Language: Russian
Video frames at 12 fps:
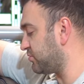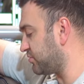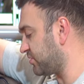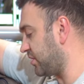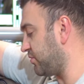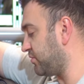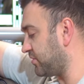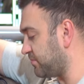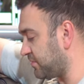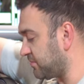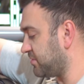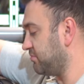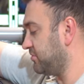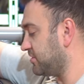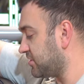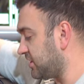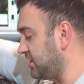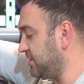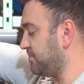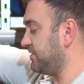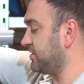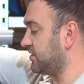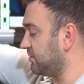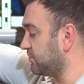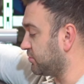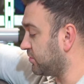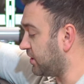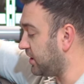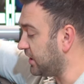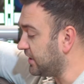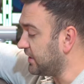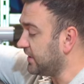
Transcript: но он какой-то прям, как будто липнет к нему рука,